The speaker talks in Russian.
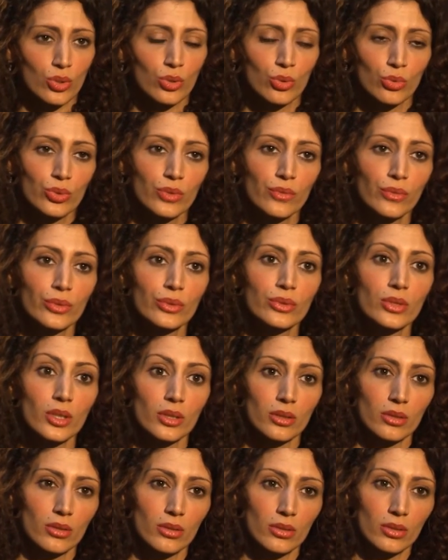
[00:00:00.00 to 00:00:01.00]
что у него
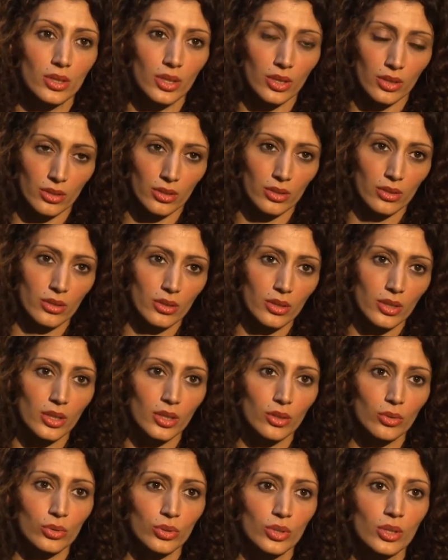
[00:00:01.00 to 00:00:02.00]
нет денег,
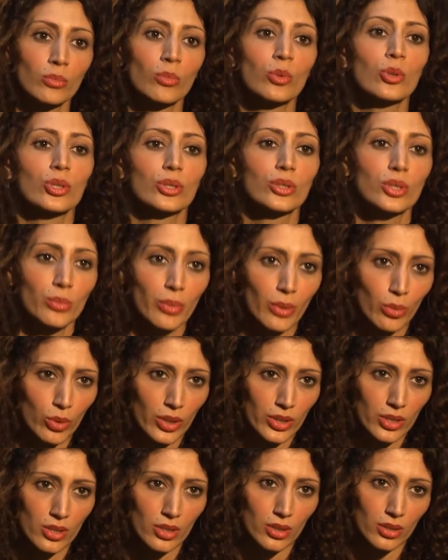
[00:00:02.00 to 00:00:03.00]
или он не может тебя
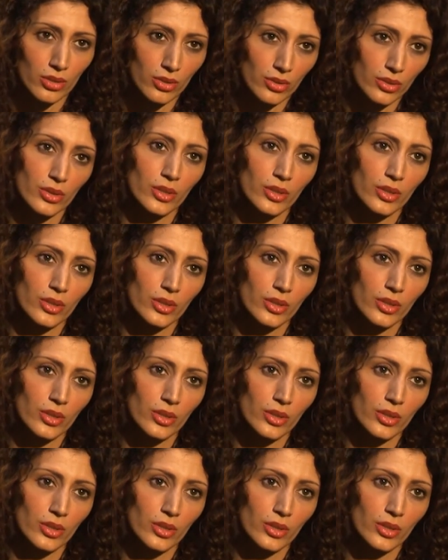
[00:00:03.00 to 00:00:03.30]
угостить.